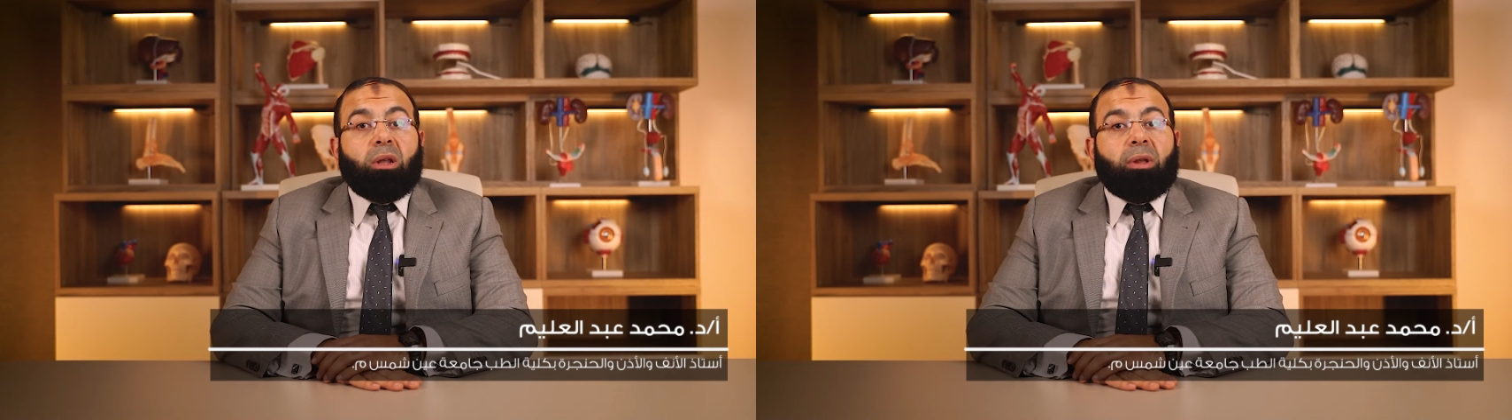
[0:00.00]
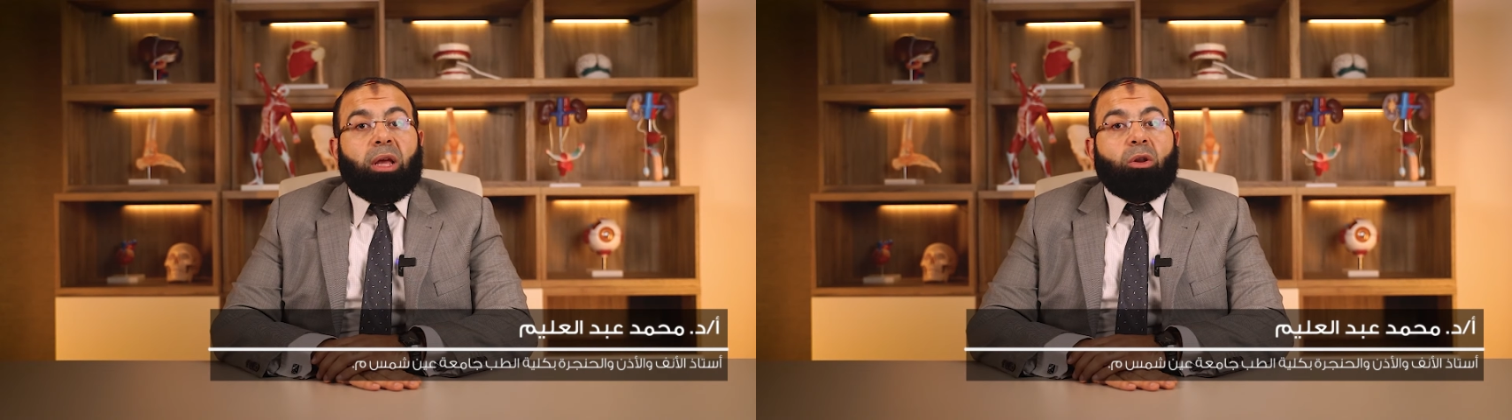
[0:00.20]

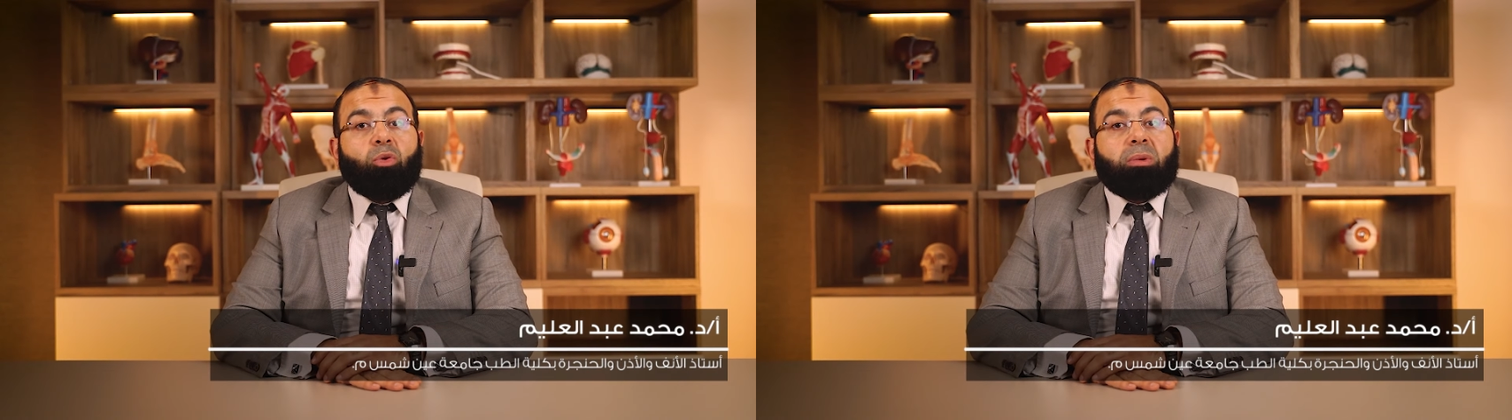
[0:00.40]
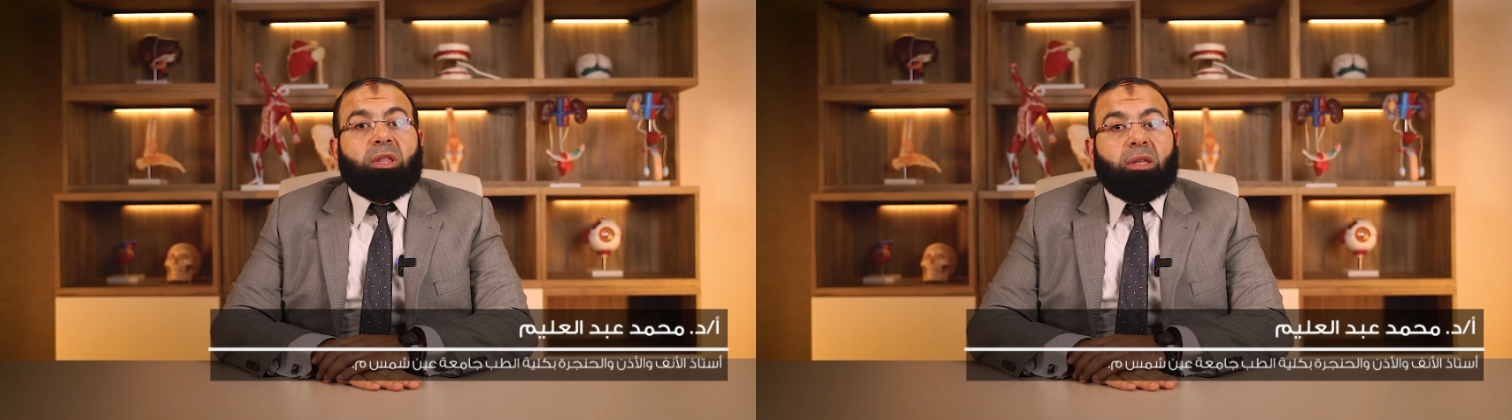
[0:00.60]
نعملها
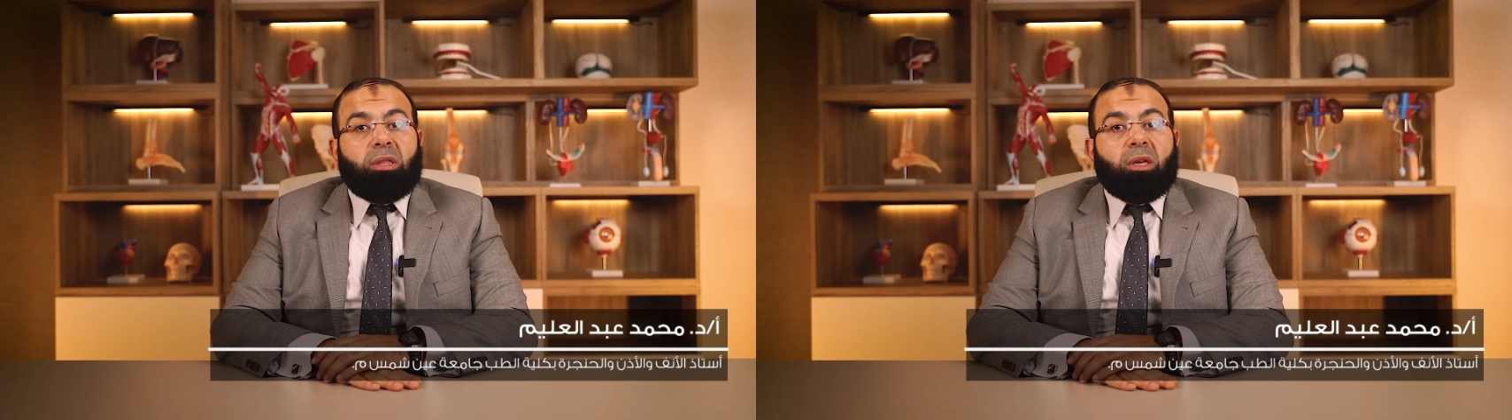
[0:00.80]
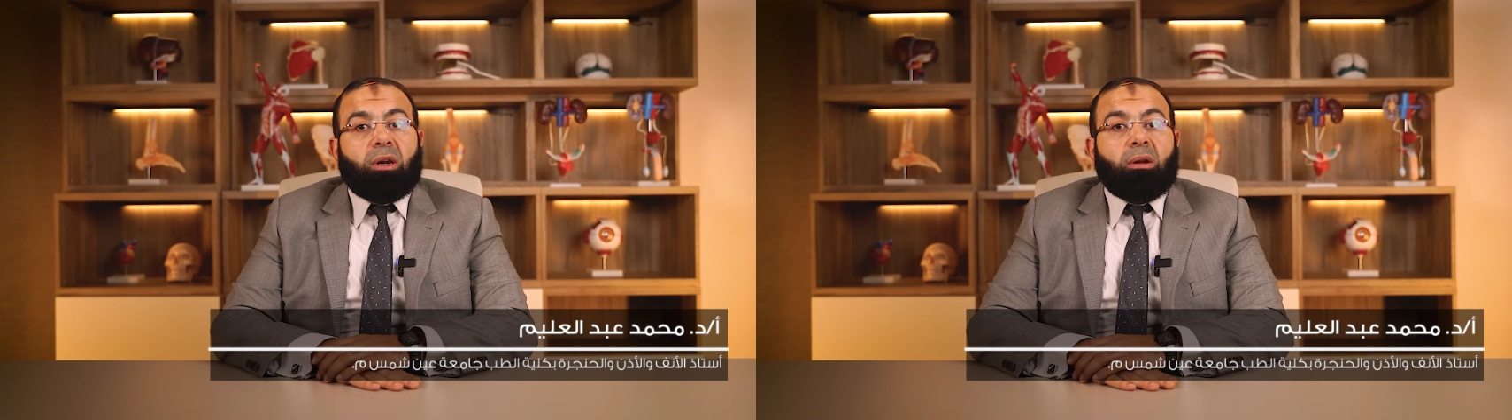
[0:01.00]
له
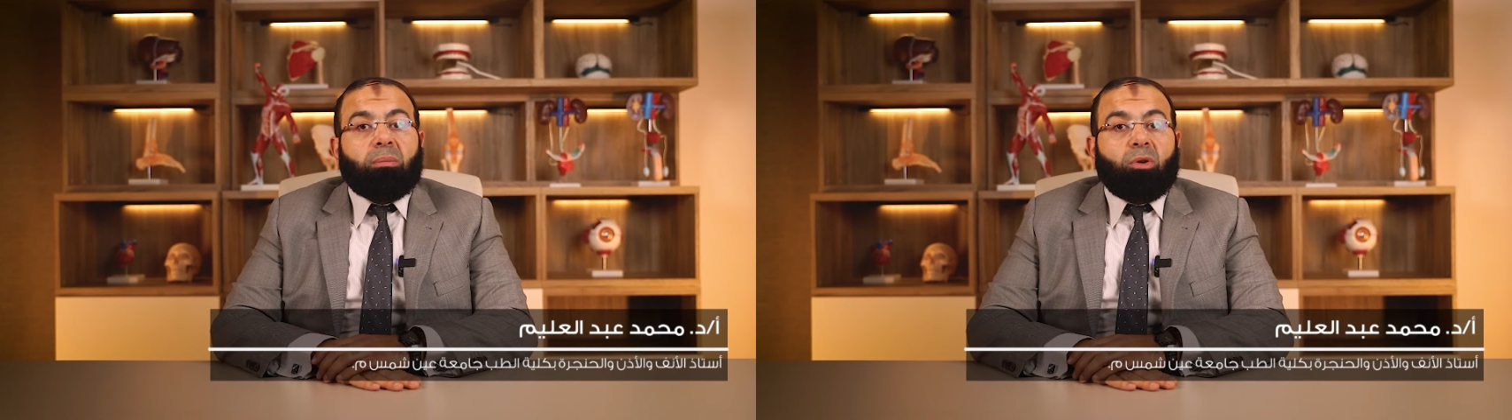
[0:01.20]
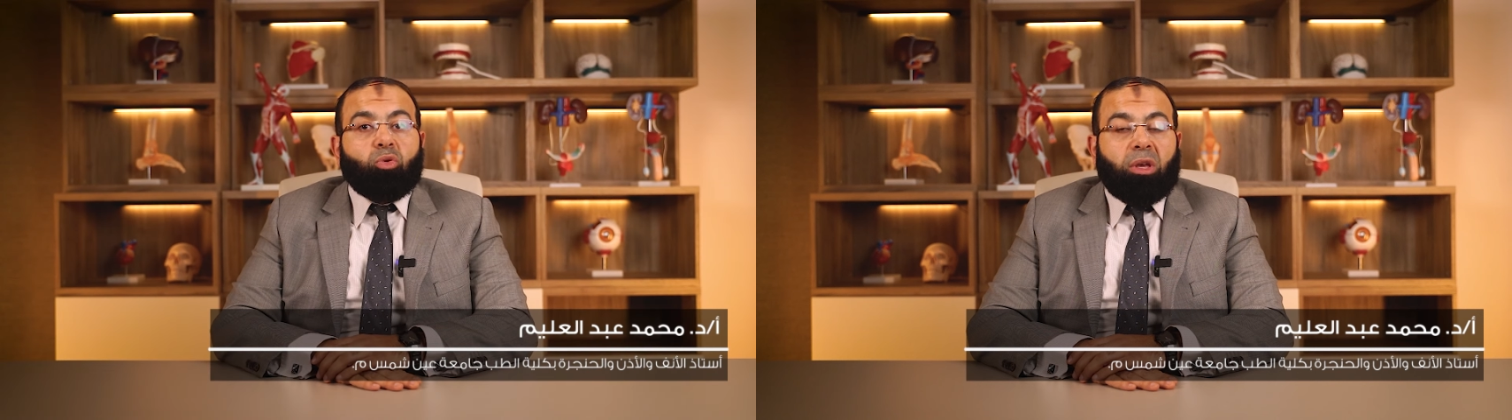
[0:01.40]
بتخدير
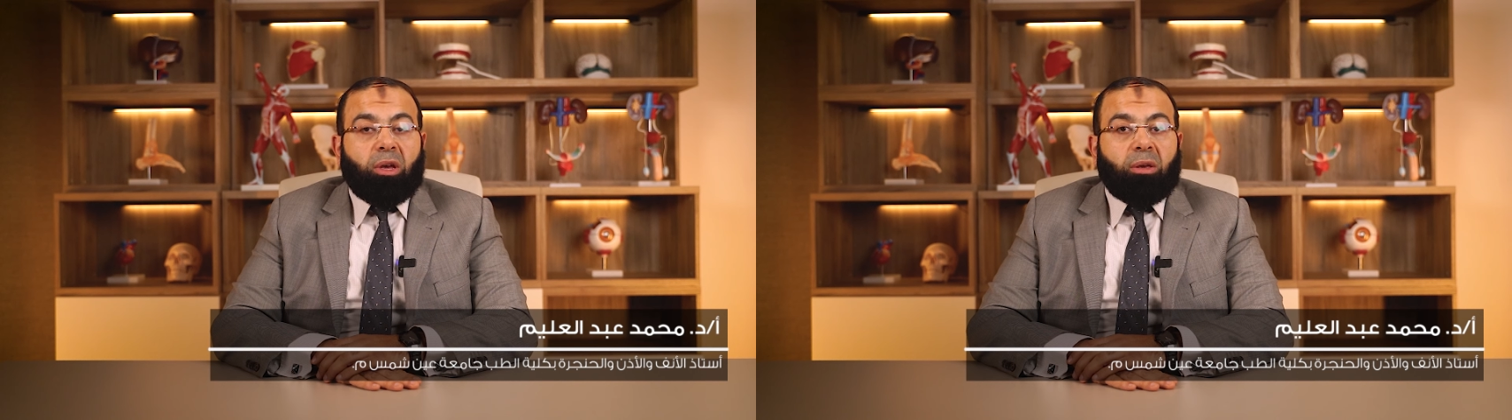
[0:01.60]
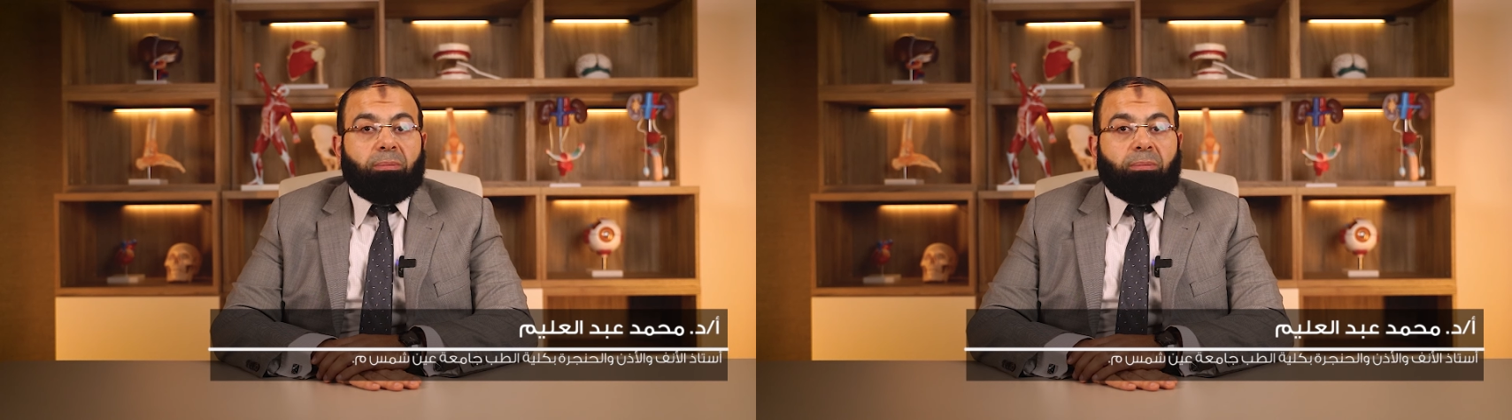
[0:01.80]
موضعي